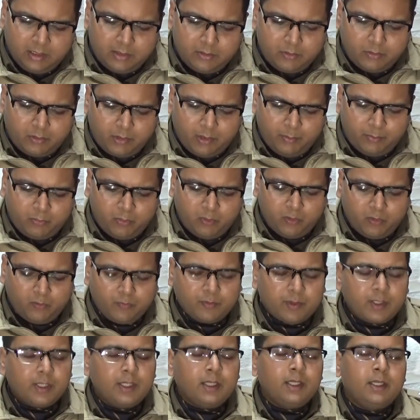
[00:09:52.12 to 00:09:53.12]
जो कि
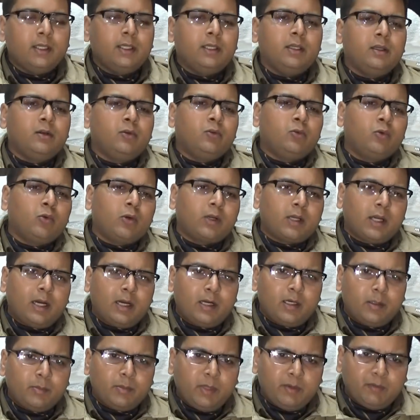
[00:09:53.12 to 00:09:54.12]
पूर्व के
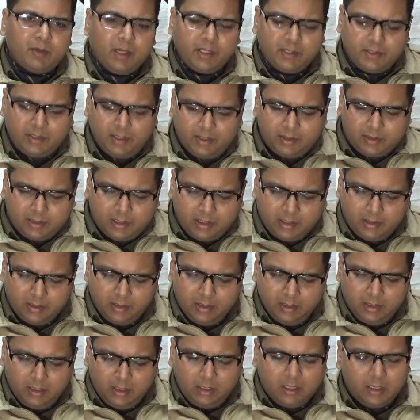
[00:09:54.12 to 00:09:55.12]
लूटकांड में वांछित था
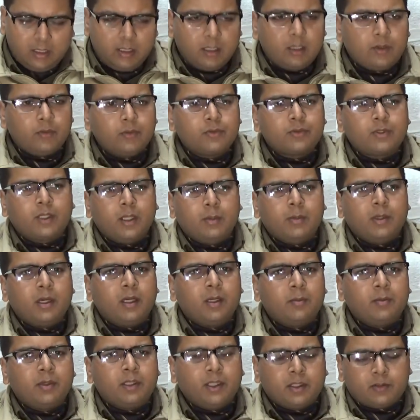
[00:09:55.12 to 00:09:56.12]
उसके
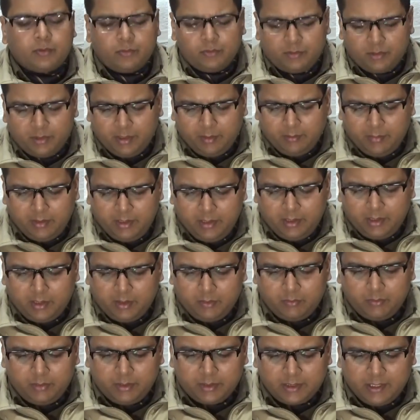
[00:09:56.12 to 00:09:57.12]
बारे में यह सूचना मिली
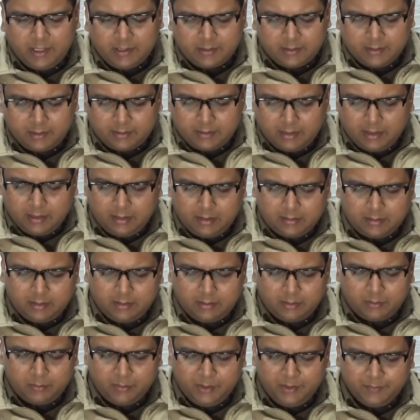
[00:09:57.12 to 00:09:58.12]
कि वो साक्षक थाना
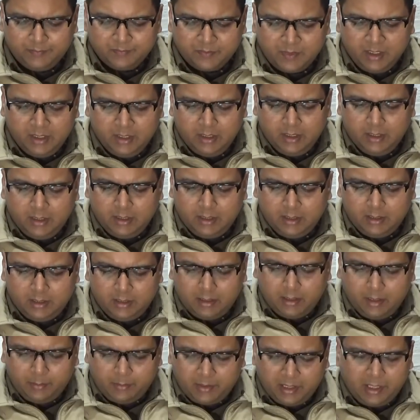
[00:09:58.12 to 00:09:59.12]
क्षेत्र में
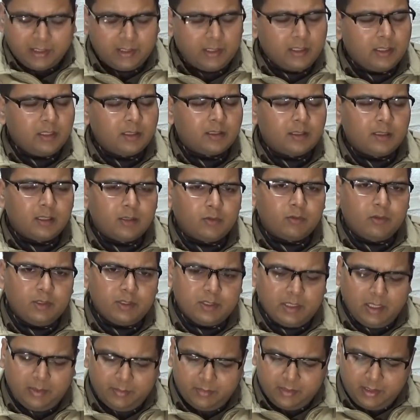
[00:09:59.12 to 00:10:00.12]
आपराधिक घटना को
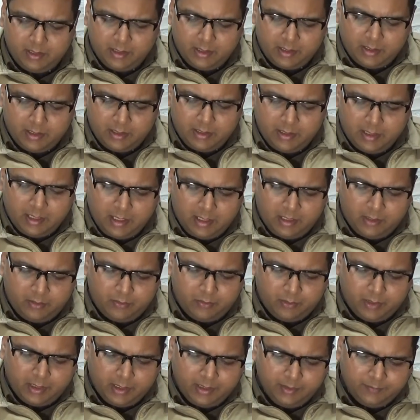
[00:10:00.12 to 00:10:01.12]
अंजाम देने के लिए आया
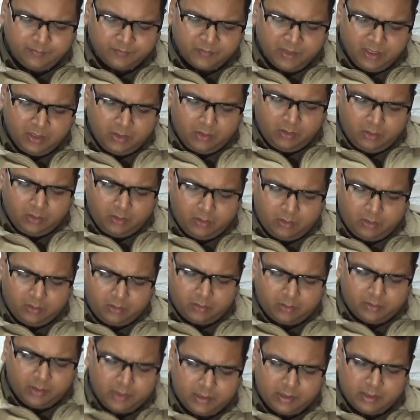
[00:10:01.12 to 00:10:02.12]
हुआ है
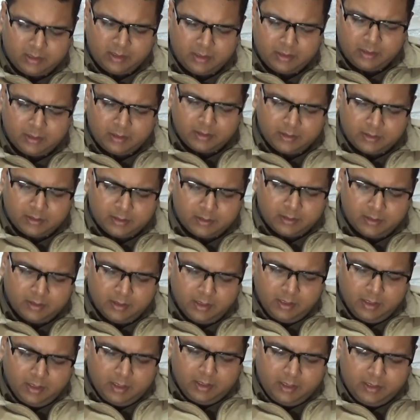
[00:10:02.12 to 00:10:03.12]
और
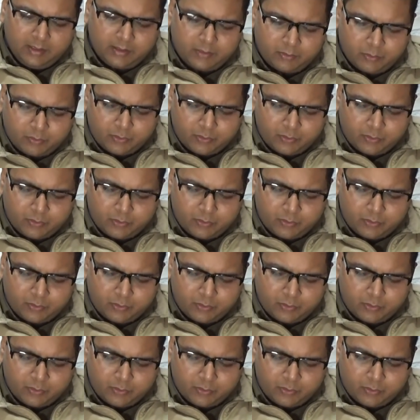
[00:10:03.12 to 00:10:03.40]
इस